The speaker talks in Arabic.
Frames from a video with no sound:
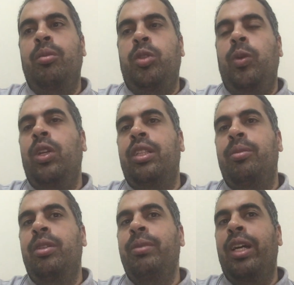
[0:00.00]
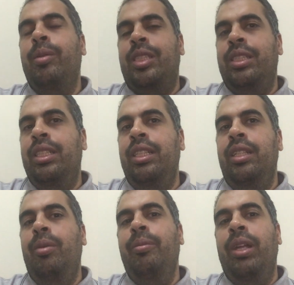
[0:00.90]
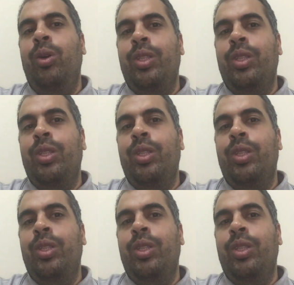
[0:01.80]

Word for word: مش معنى انت بتبني خمس سنين لمبنى